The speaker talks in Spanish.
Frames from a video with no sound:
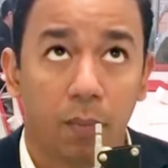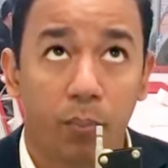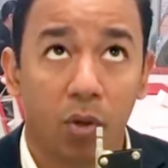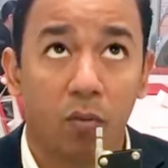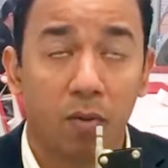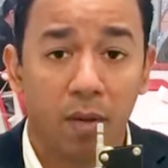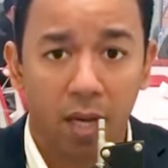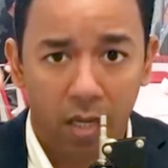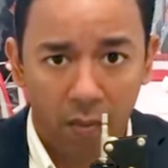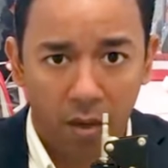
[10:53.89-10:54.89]
Si puedo
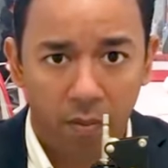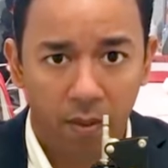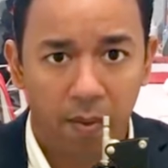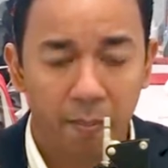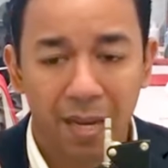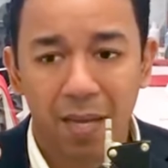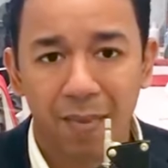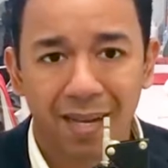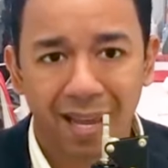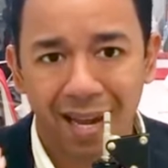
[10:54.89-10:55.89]
vivir arriba y me, me
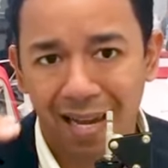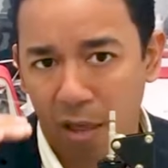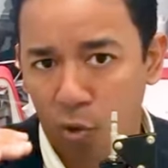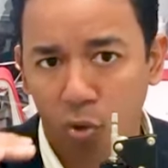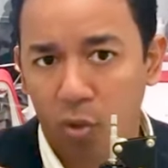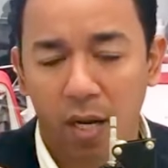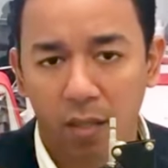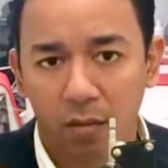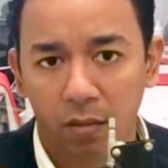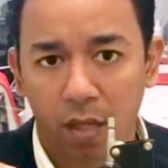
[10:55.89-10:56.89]
eliminé las dos
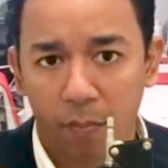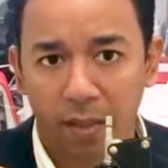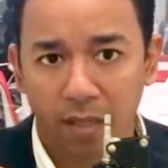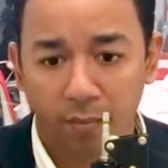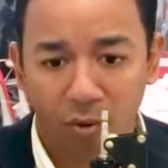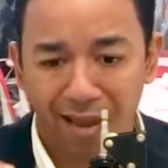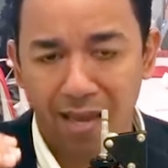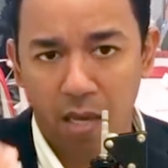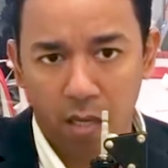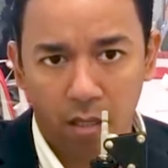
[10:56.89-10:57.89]
horas que perdemos
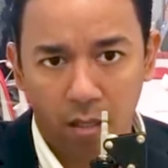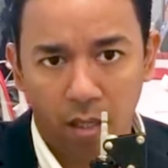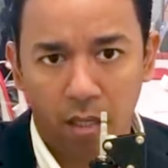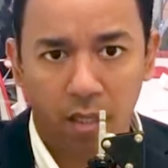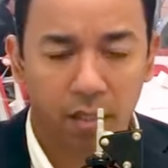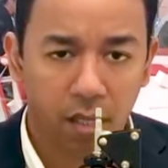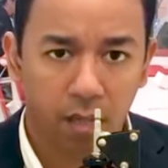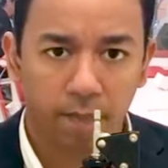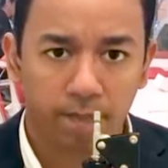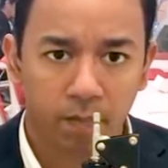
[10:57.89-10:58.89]
en ir y
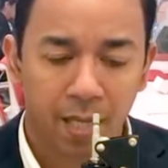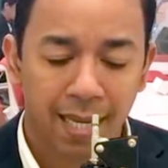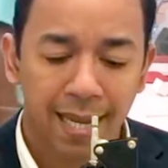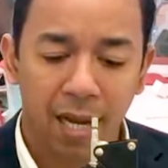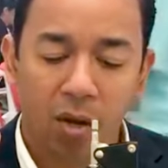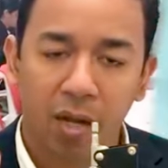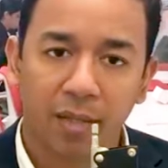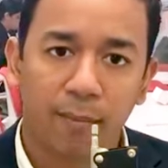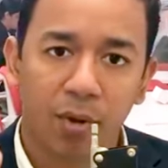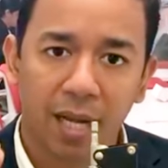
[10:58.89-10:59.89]
regresar. Y lo que
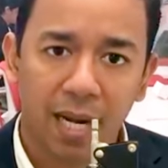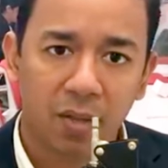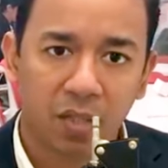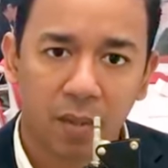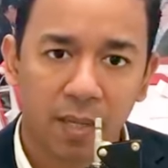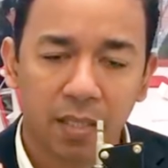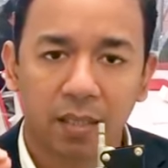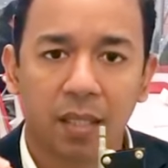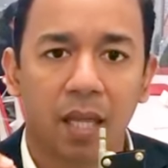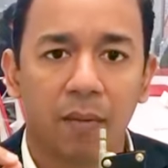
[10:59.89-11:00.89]
estamos regalando a través de
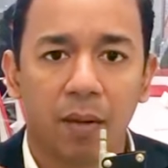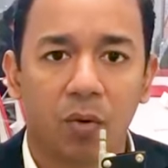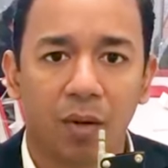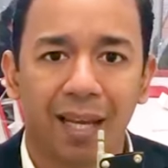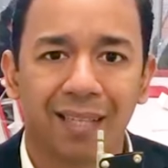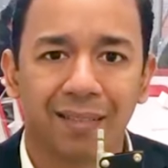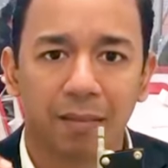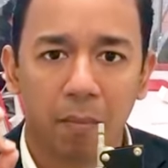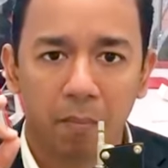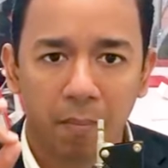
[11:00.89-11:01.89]
esa estrategia de valor
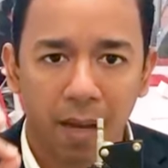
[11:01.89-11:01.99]
es